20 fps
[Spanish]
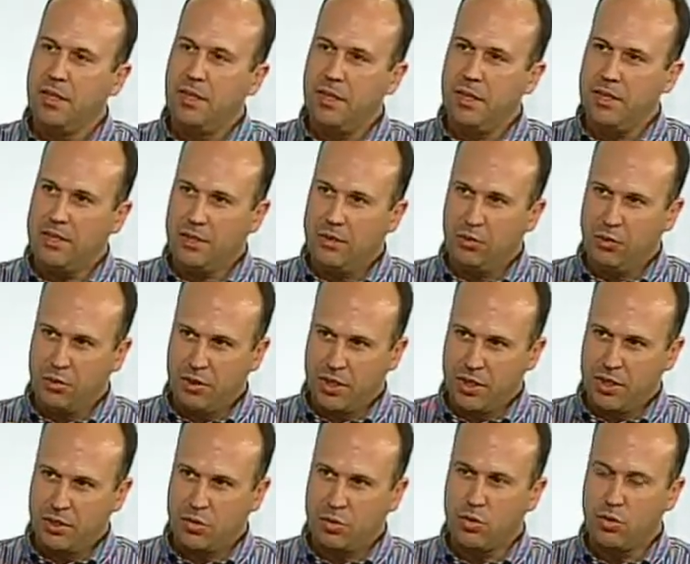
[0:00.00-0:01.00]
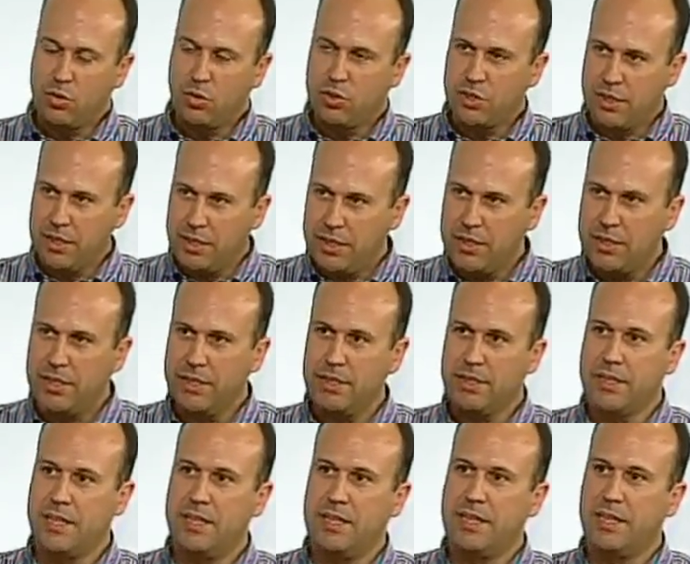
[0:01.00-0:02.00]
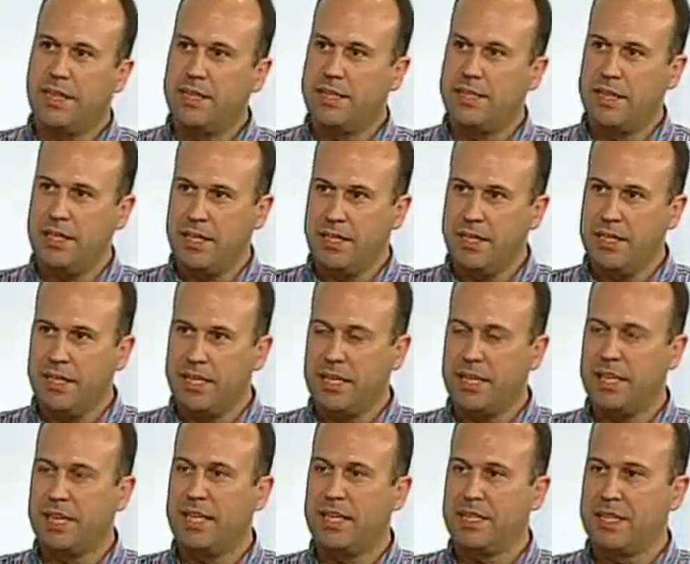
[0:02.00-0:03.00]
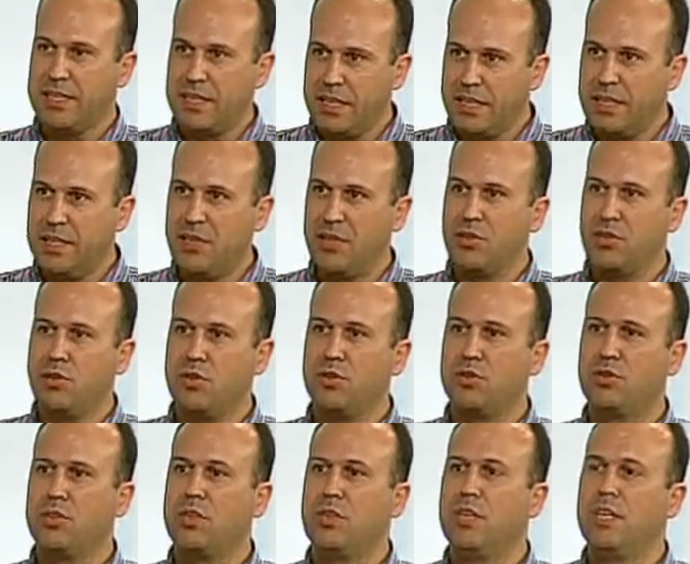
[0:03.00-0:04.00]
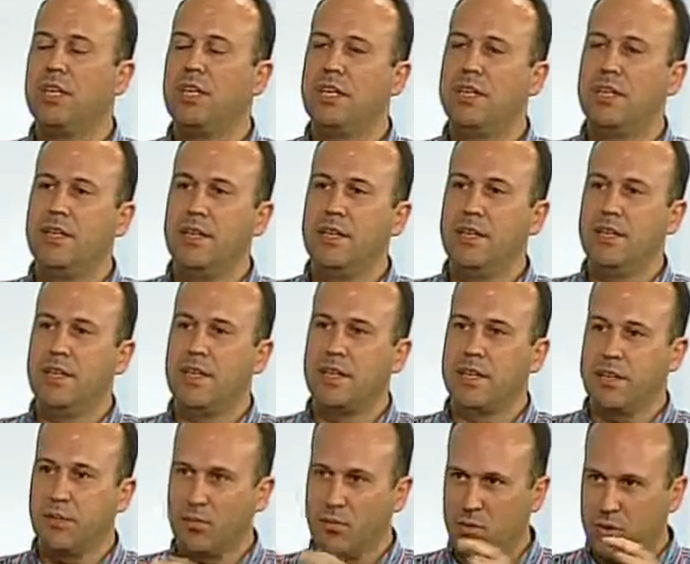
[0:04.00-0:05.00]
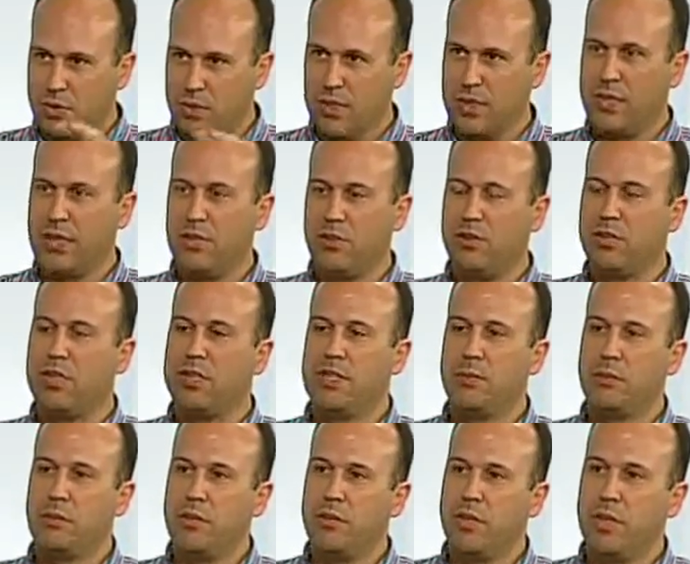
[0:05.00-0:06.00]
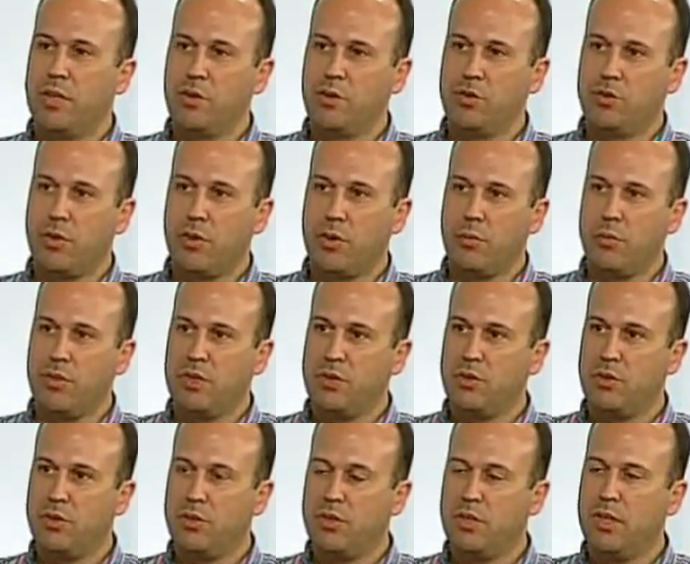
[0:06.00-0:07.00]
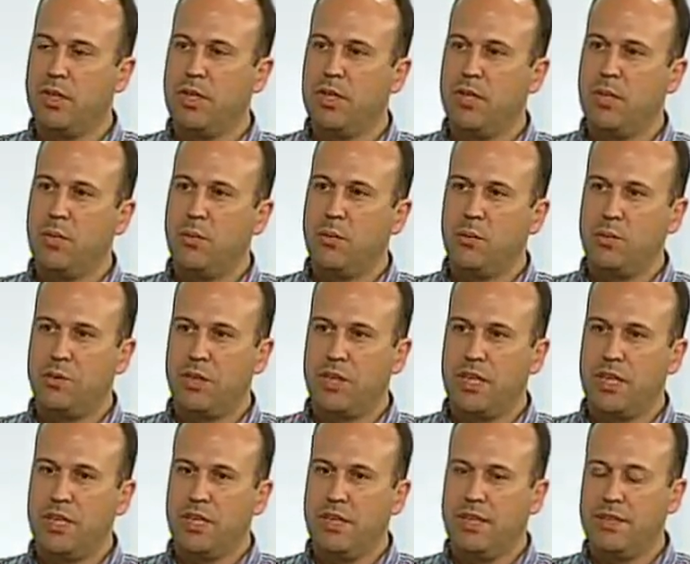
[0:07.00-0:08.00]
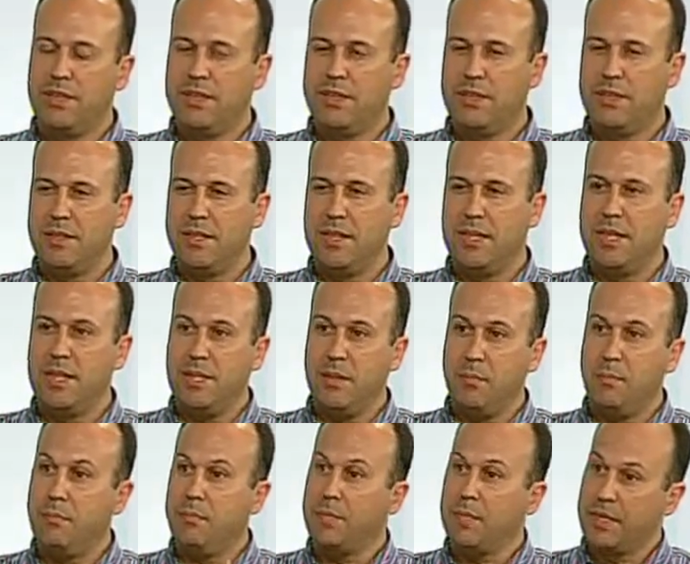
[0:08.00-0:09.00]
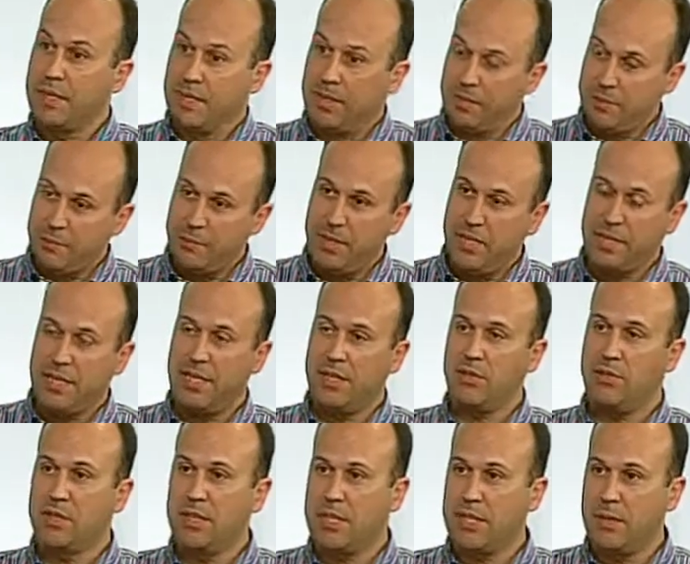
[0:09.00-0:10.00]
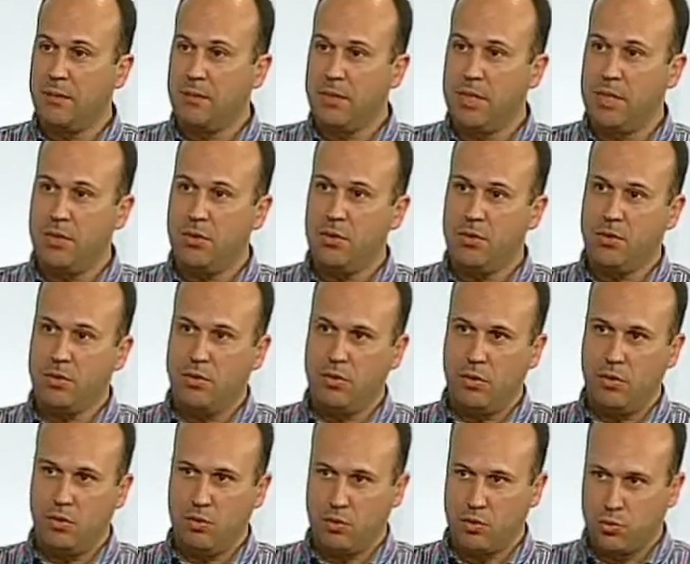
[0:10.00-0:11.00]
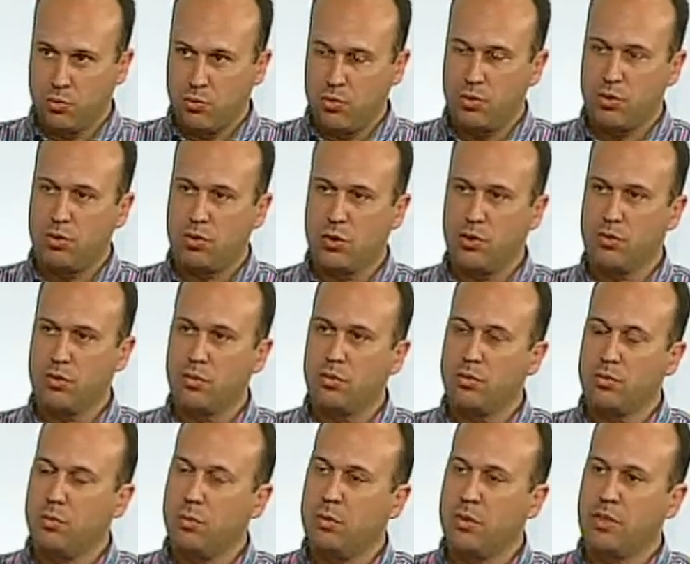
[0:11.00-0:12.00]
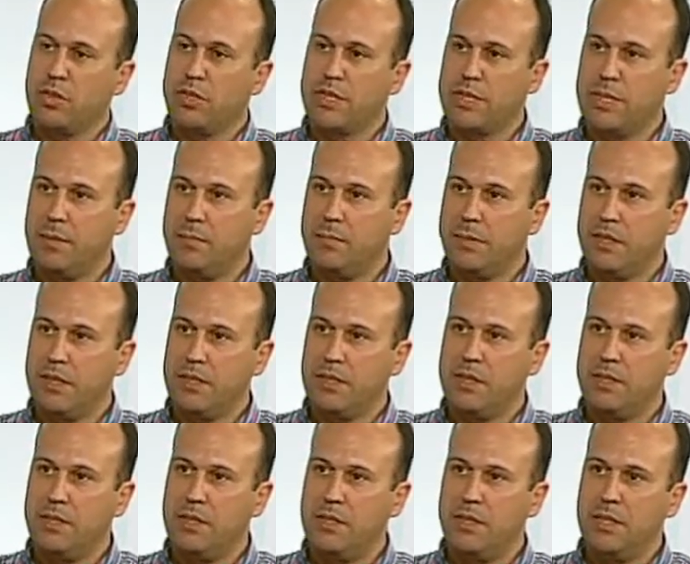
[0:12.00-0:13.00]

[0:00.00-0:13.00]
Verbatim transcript: las industrias son conscientes de la necesidad de integrar técnicos y de recurrir a donde se produce el conocimiento, porque el mercado está cambiando, los gustos de los consumidores cambian